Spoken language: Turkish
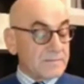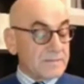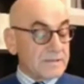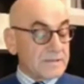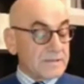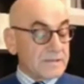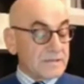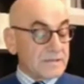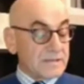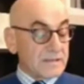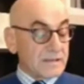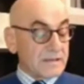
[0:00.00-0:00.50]
Bir
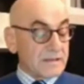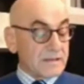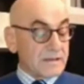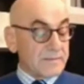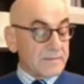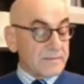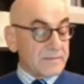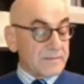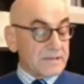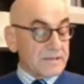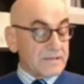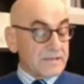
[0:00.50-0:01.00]
sağlık
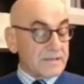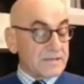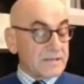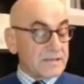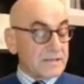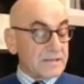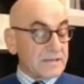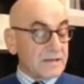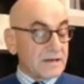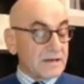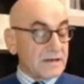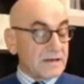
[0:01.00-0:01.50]

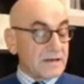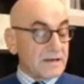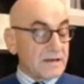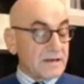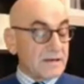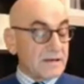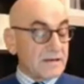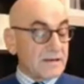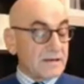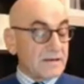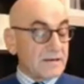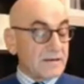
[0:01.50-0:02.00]
emekçisi
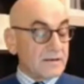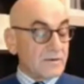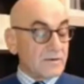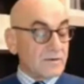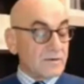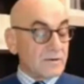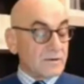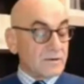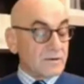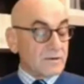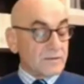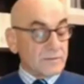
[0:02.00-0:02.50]
daha
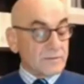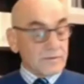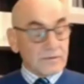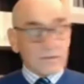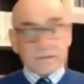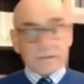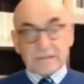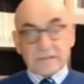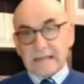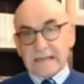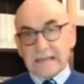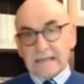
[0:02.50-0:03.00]

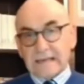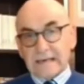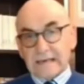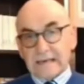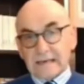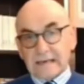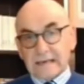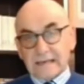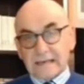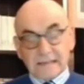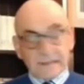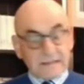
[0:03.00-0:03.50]
koronavirüsten
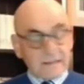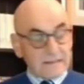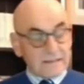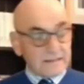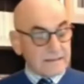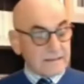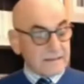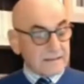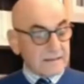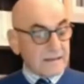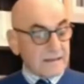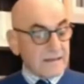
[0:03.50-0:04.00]

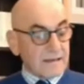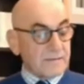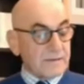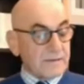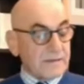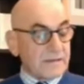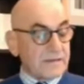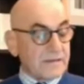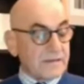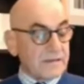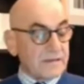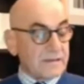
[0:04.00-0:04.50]
hayatını
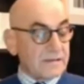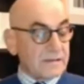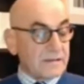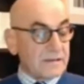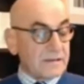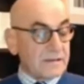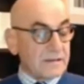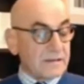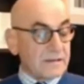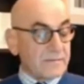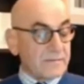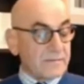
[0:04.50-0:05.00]
kaybetti
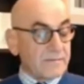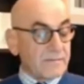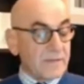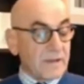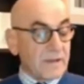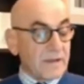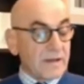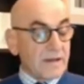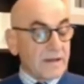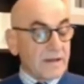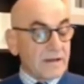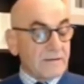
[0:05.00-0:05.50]
diyelim.
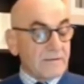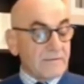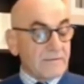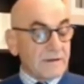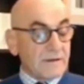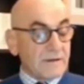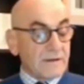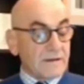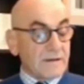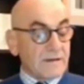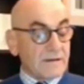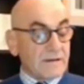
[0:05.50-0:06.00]

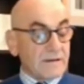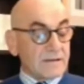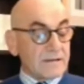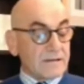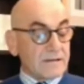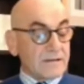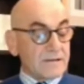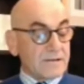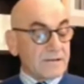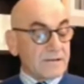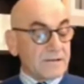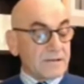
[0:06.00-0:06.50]
Ve
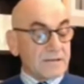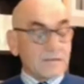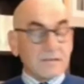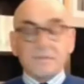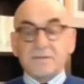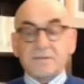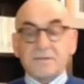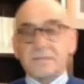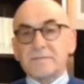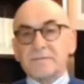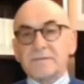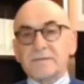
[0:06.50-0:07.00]
gazeteci
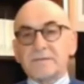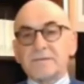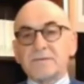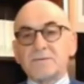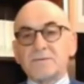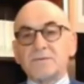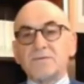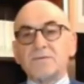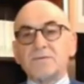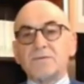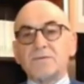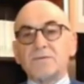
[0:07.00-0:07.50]
arkadaşımız
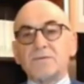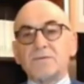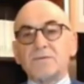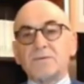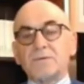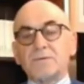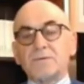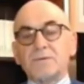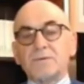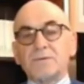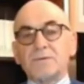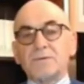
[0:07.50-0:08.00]
Nuh
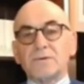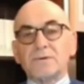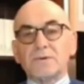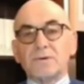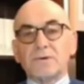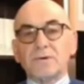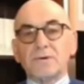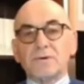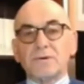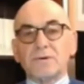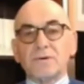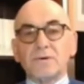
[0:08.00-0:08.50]

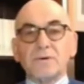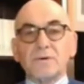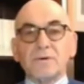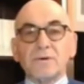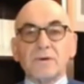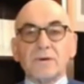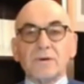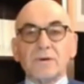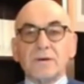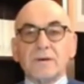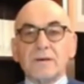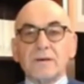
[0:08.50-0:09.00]
Köklü
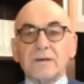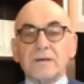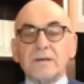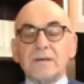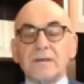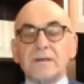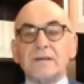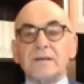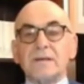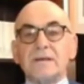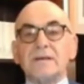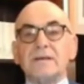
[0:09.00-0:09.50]

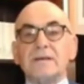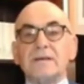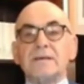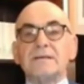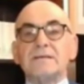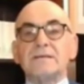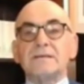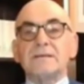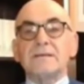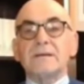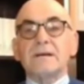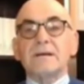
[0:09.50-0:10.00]
yine
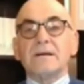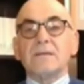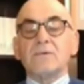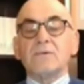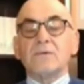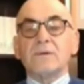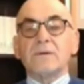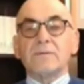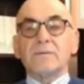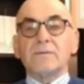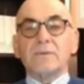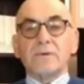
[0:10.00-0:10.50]

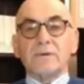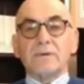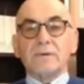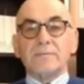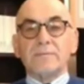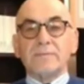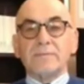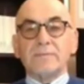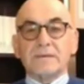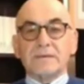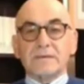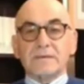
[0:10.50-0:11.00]
İstanbul'da
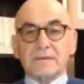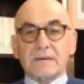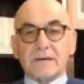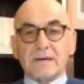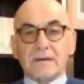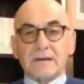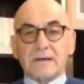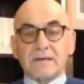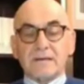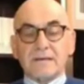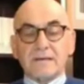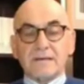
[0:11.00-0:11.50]
böyle bir
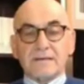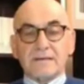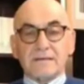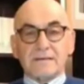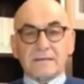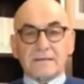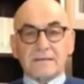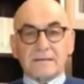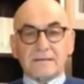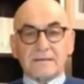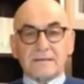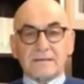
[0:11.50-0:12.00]
karlı
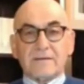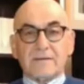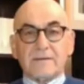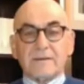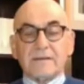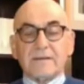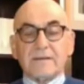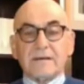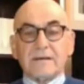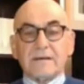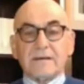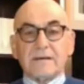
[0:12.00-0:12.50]

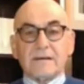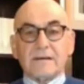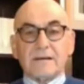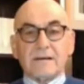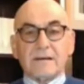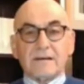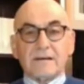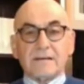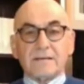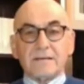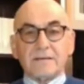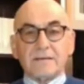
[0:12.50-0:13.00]
havada
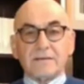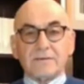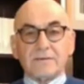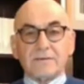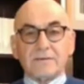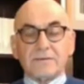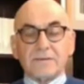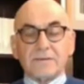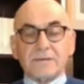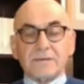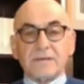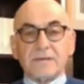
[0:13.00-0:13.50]
6 yıl
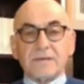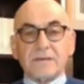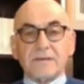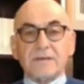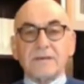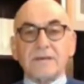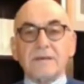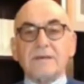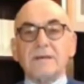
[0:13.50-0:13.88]
önce